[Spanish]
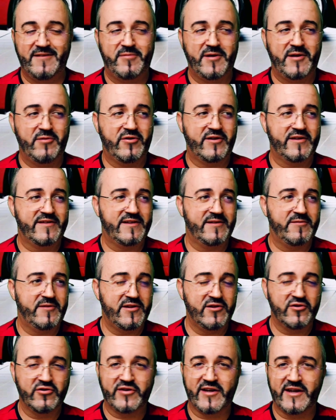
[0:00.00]
Esperamos que este
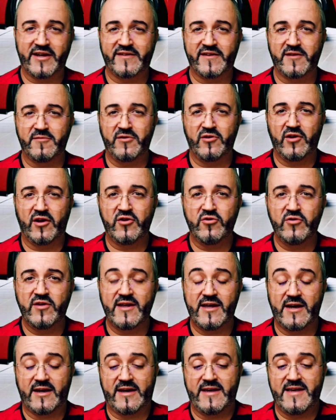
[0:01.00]
vídeo os haya servido de
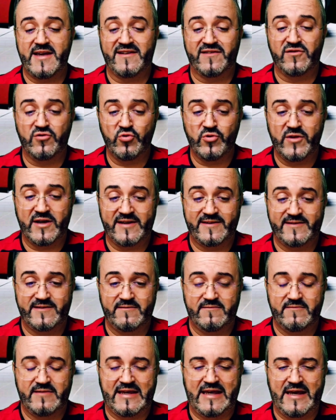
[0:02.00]
ayuda y aquellas
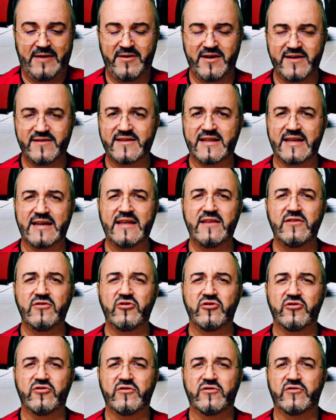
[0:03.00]
dudas que habíais
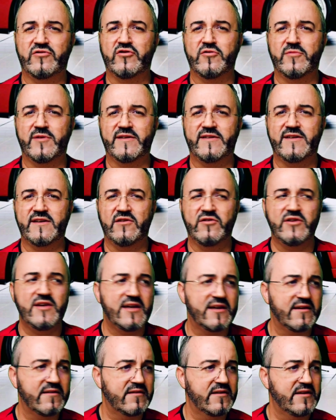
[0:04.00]
tenido sobre si,
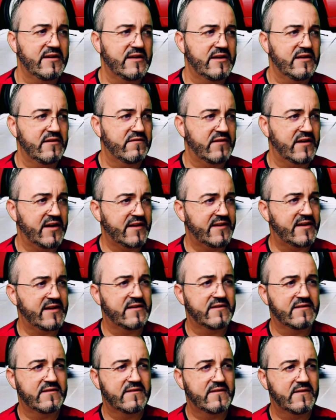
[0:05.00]
oye,
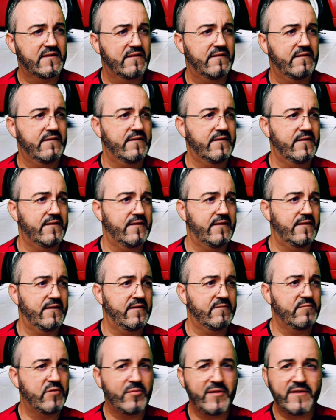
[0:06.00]
Fanatics,
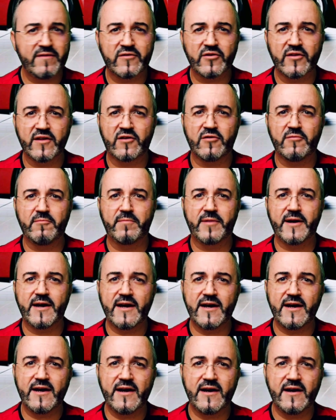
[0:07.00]
eh, es momento de
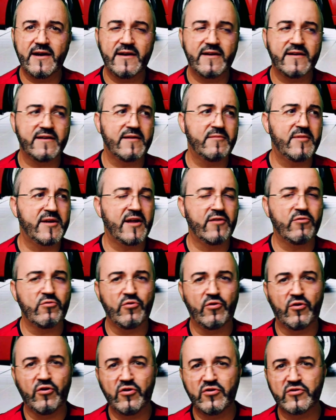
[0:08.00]
comprar, he mirado
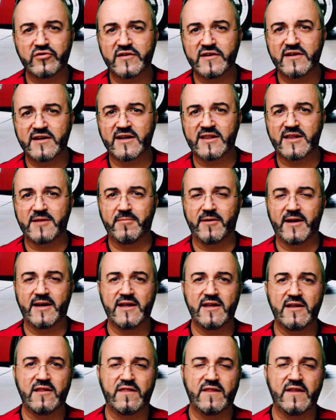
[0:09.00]
un coche, ¿qué te
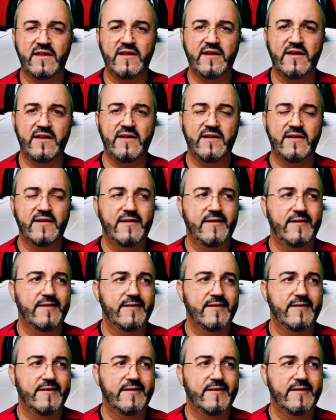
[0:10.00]
parece?